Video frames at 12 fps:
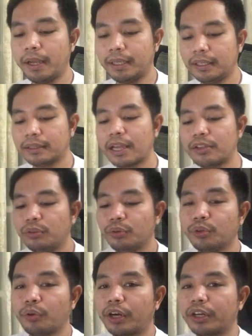Makikita
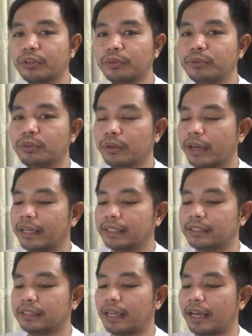nyo yung QR code ko
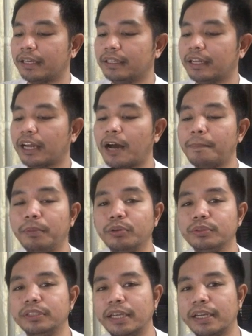guys ay
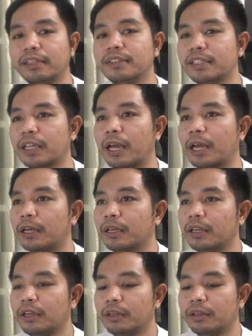naka-upload yan sa
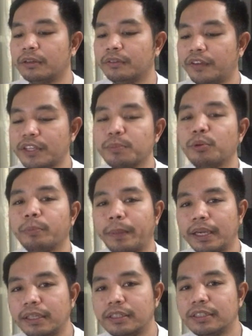Facebook
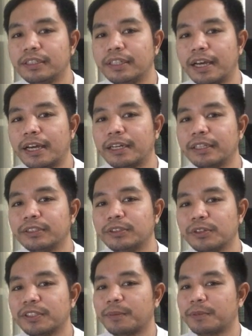page ng
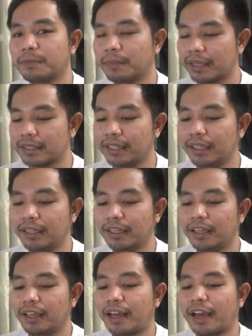Joseph's Blessing.
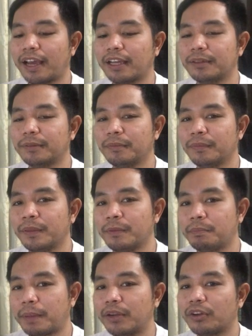At
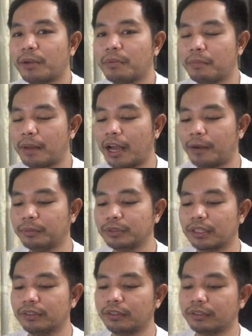paano nga ba
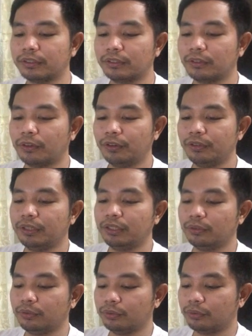makakapunta doon? All you
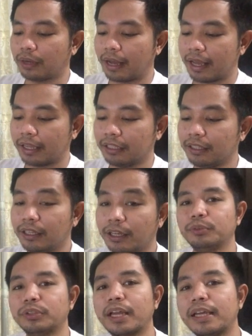need to do ay
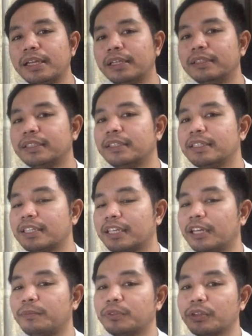punta ka lang sa
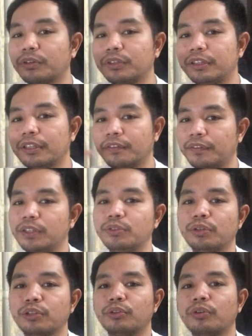description ng
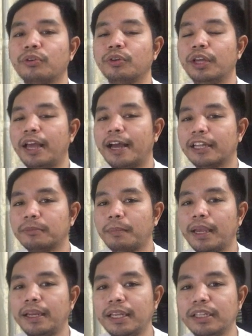video na to at
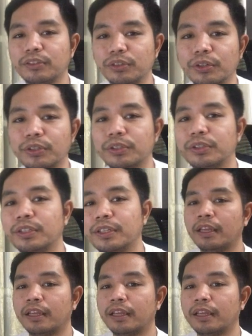may link doon.